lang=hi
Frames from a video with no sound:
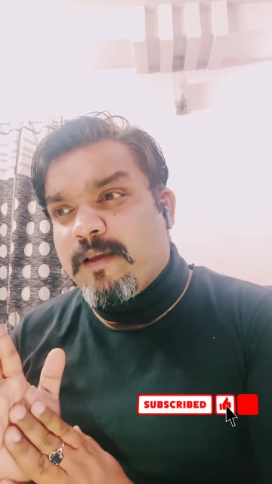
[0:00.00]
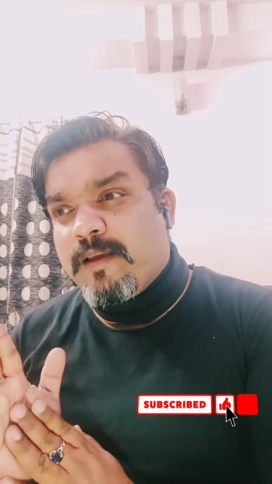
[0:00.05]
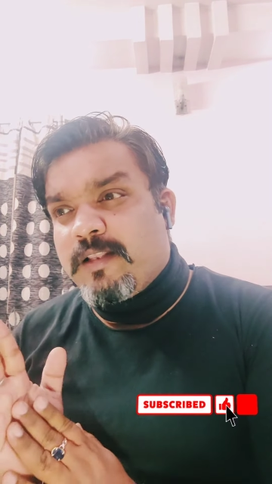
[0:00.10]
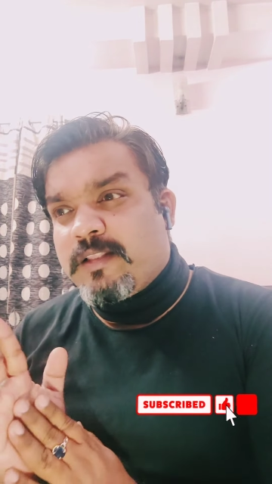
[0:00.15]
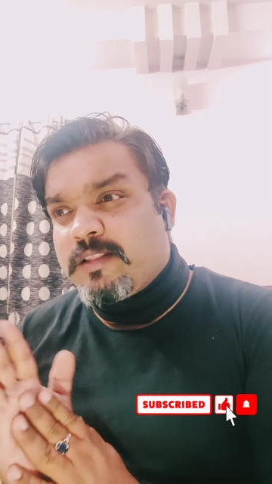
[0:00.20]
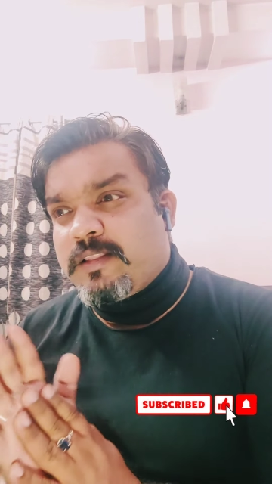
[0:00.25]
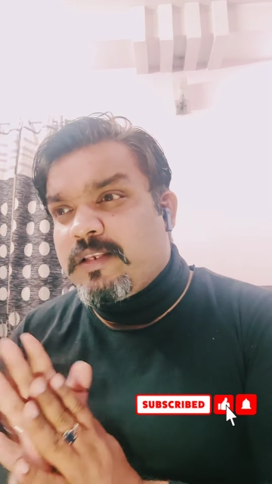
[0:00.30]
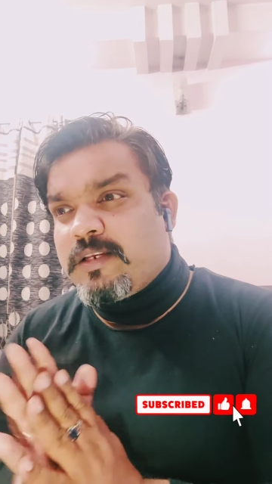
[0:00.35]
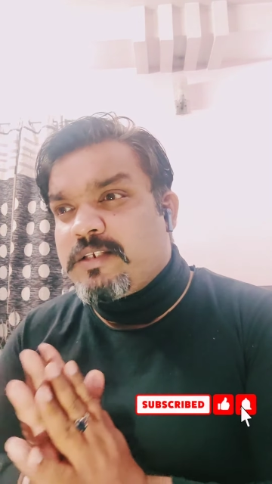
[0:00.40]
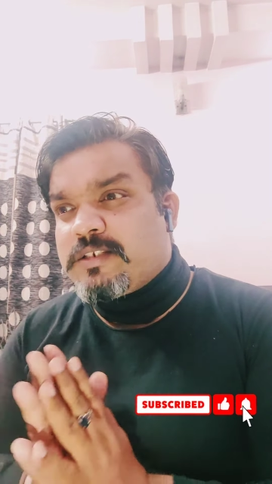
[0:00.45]

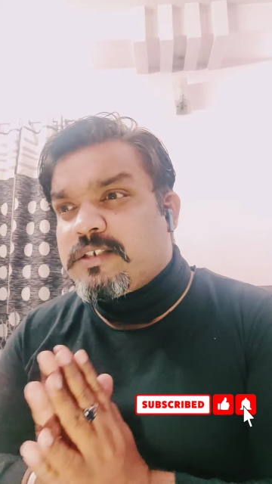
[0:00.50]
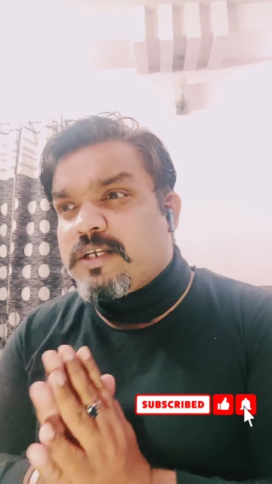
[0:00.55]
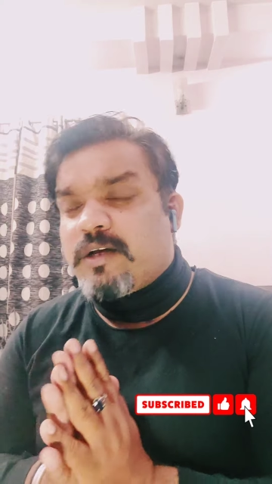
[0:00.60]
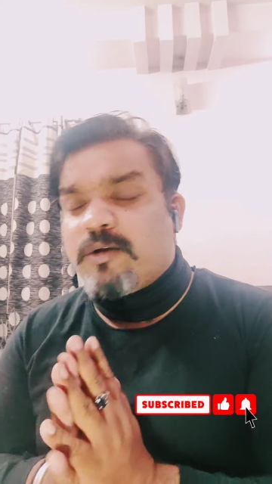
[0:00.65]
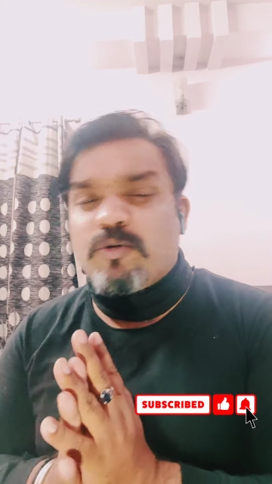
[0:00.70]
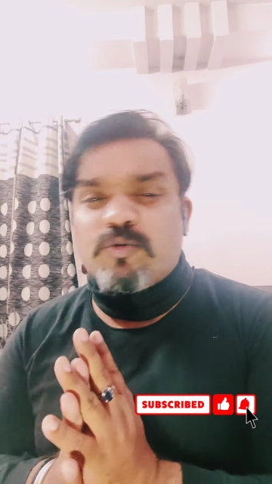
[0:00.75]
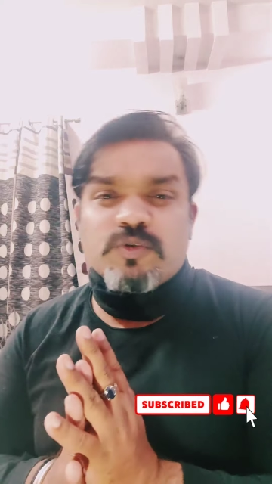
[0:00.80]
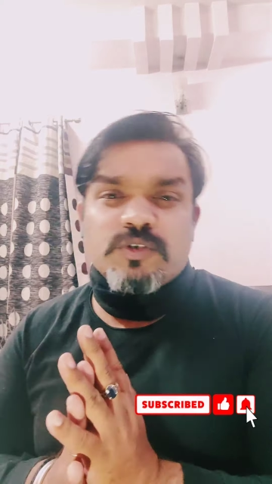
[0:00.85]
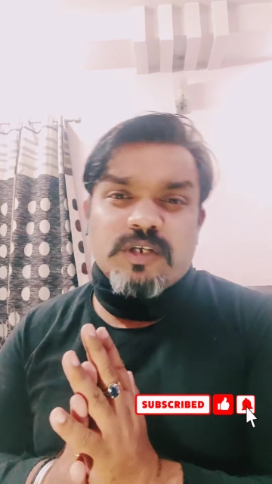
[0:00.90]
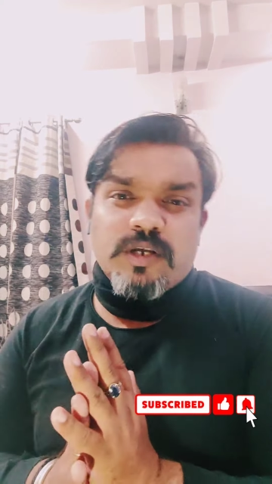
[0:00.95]
इतने
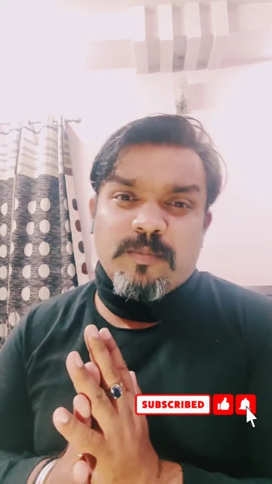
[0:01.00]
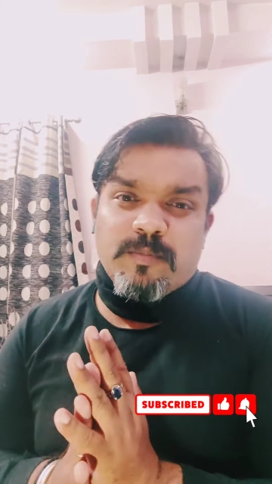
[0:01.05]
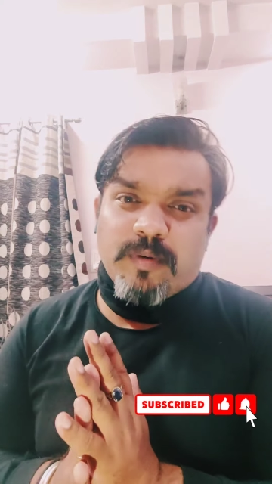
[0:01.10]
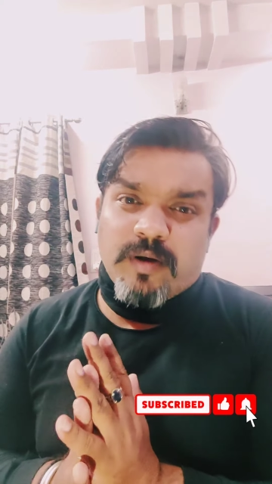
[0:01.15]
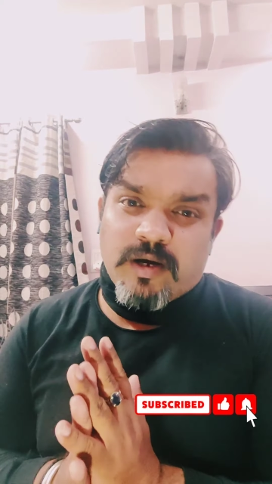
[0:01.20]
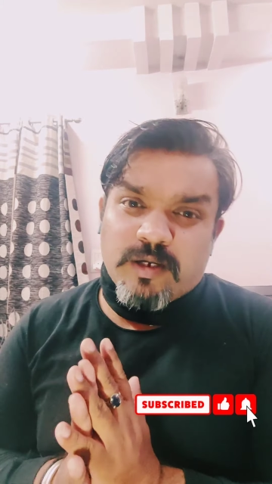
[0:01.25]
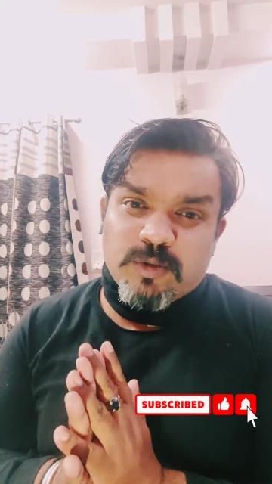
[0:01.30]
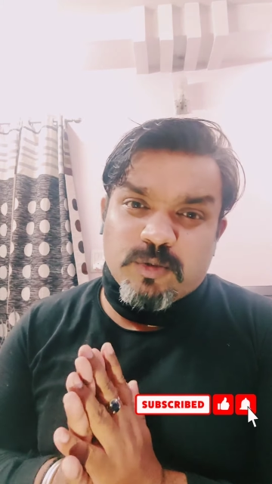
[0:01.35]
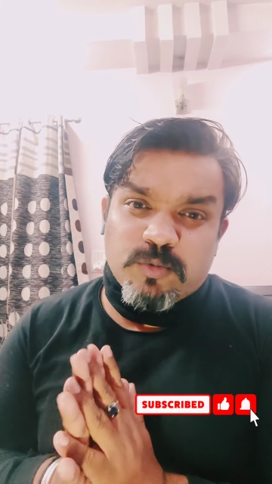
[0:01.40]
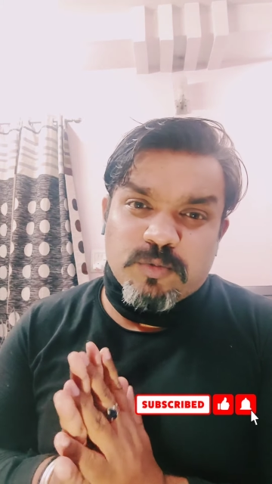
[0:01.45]
सारों से
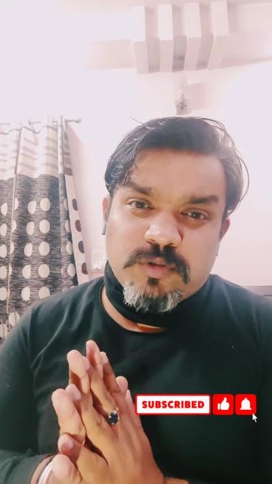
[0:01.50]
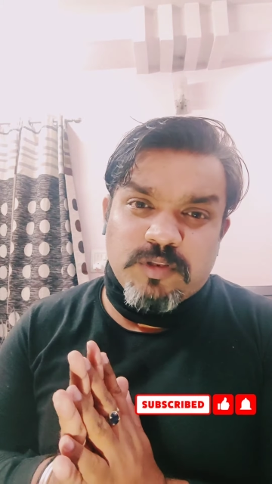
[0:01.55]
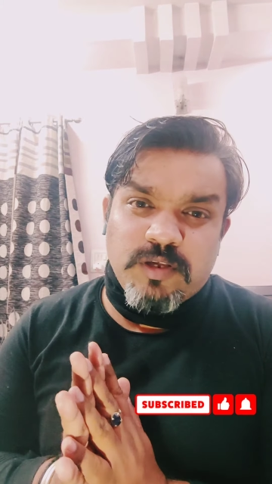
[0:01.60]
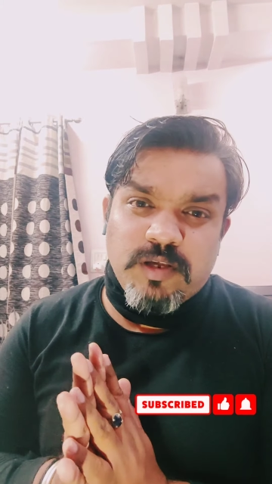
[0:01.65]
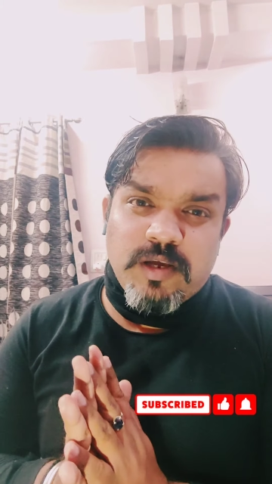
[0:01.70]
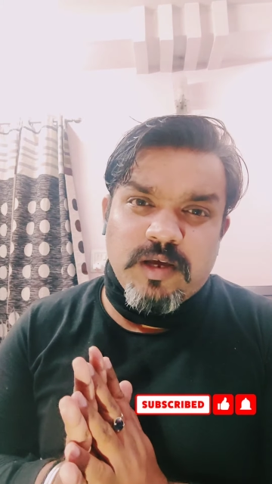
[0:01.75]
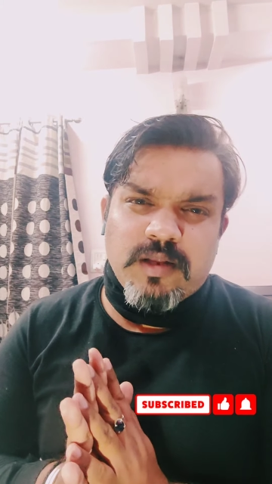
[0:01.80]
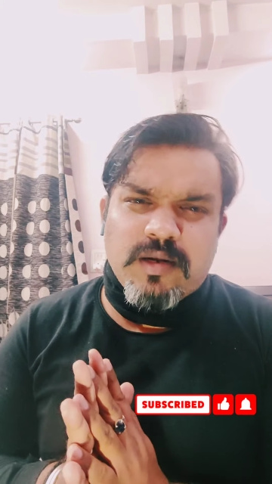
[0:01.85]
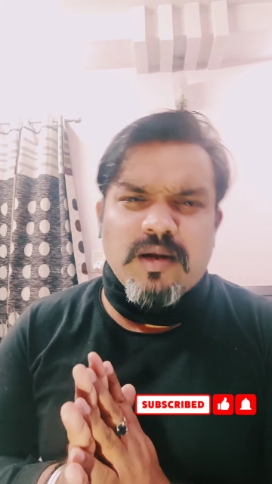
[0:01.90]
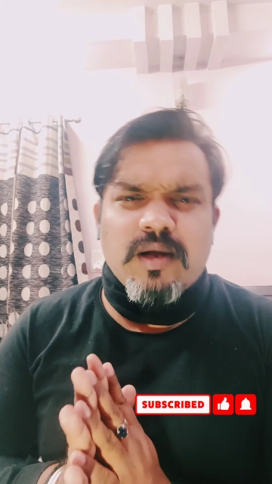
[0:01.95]
बात
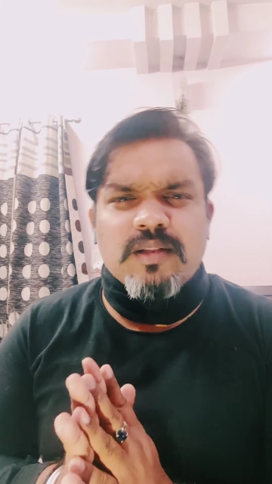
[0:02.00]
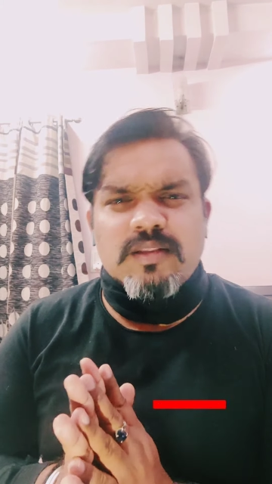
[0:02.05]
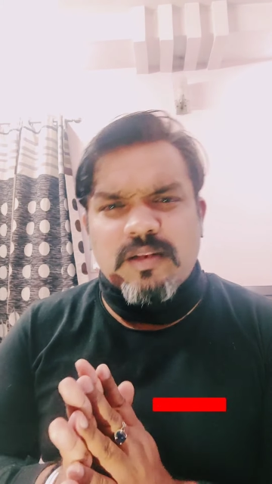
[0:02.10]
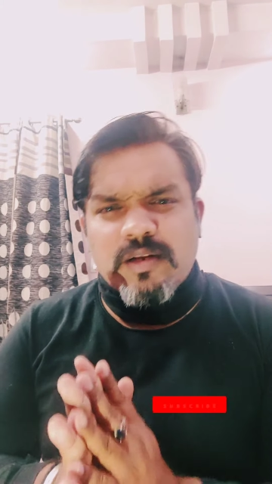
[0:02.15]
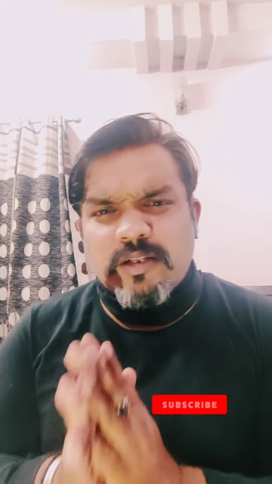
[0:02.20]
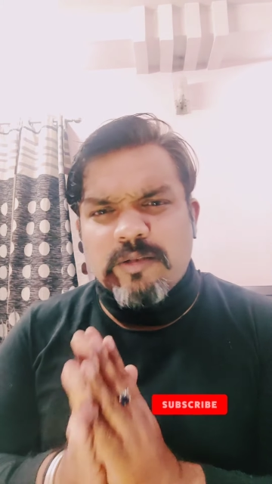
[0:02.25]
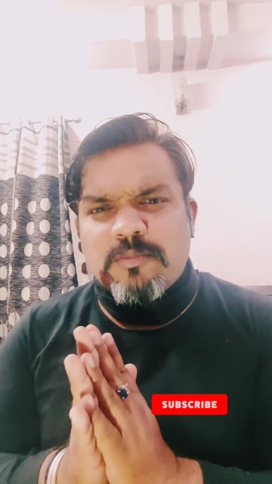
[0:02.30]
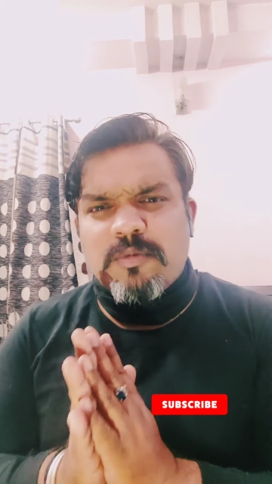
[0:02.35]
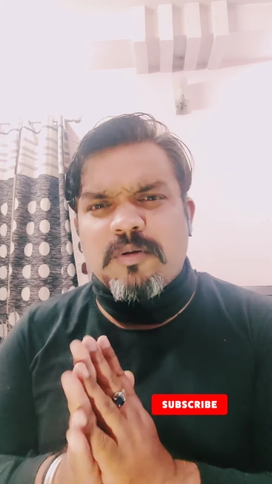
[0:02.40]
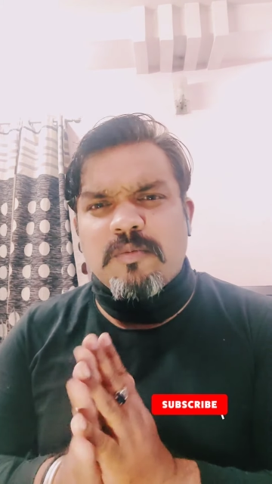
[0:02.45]
होती है रात
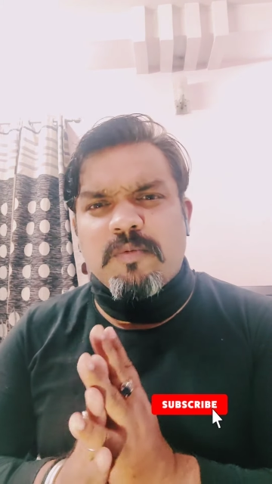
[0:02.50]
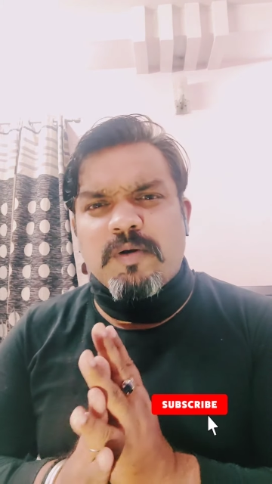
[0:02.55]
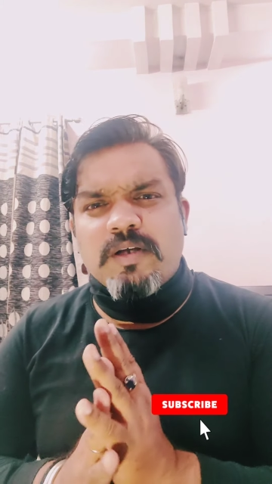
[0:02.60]
रात भर